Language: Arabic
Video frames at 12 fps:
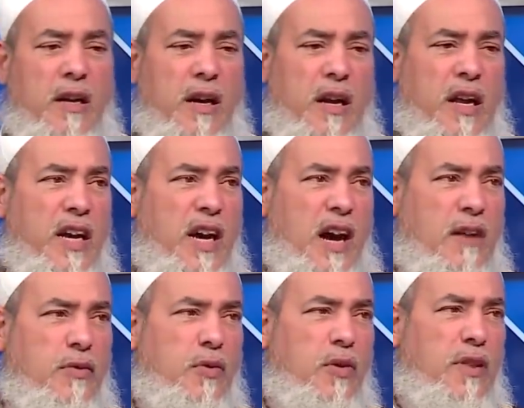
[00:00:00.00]
الله
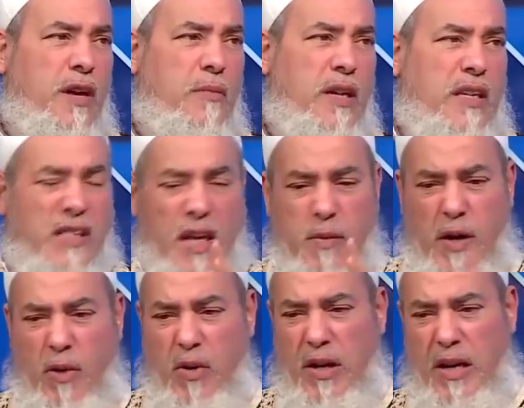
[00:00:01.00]
يحفظه إذا مات
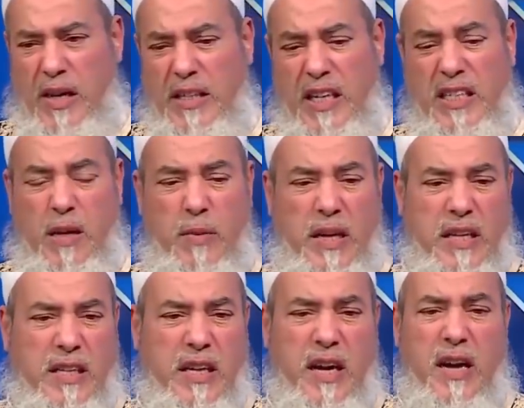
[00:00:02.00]
رحمه الله رئيس
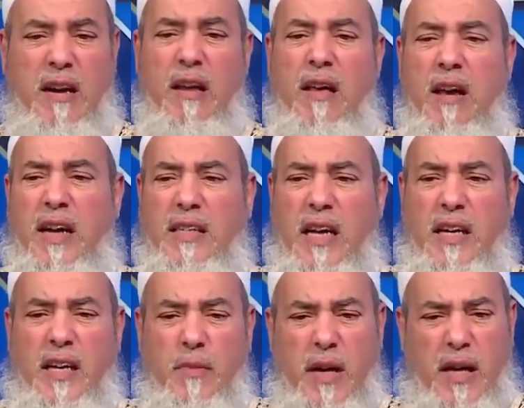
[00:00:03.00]
البلدية
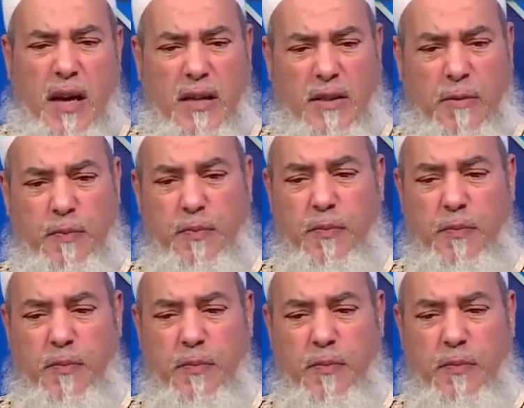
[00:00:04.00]
أعطاني مقر